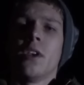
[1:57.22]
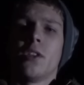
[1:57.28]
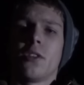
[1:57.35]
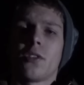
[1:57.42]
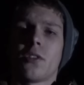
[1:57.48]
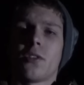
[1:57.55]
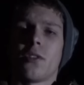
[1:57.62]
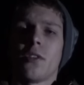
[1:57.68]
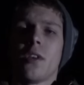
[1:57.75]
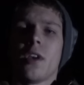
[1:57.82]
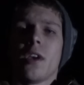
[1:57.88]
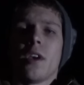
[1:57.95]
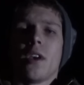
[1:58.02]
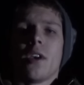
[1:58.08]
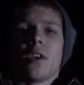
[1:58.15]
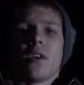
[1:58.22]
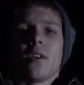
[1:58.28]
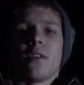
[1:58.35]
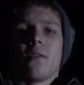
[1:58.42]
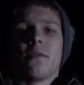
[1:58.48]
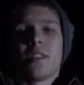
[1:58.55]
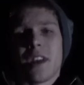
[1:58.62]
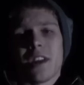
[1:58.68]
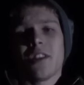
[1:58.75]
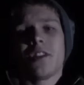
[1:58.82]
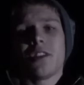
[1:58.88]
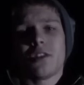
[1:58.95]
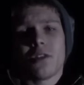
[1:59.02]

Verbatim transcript: no to Wydaje się,